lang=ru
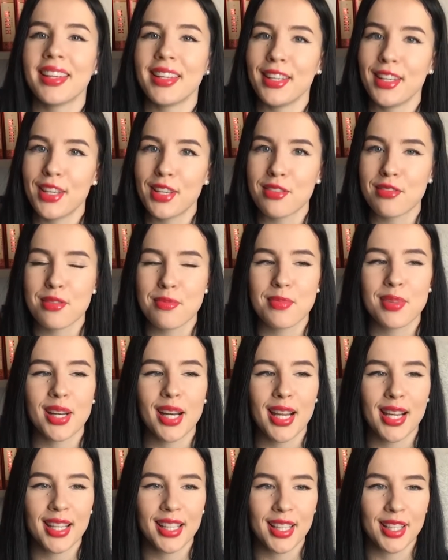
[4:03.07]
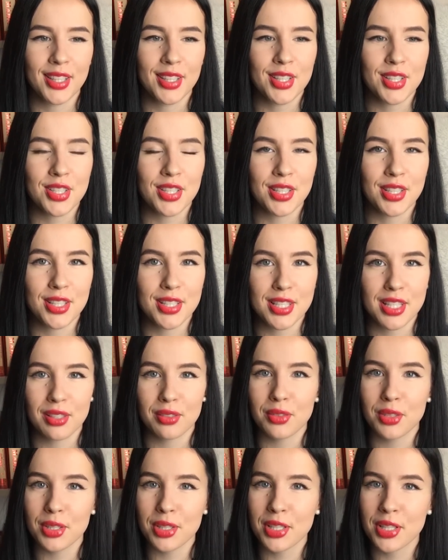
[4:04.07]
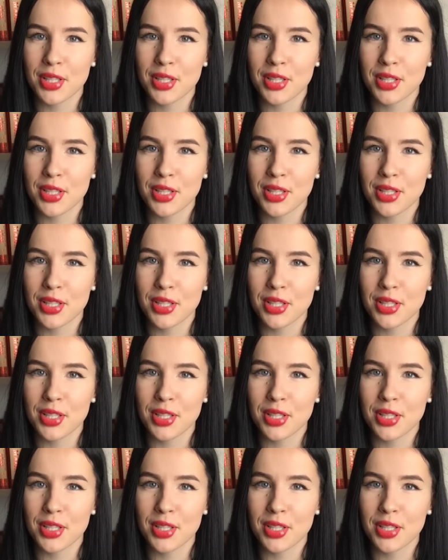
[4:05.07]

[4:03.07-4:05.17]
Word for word: и выбирали, конечно, не из того,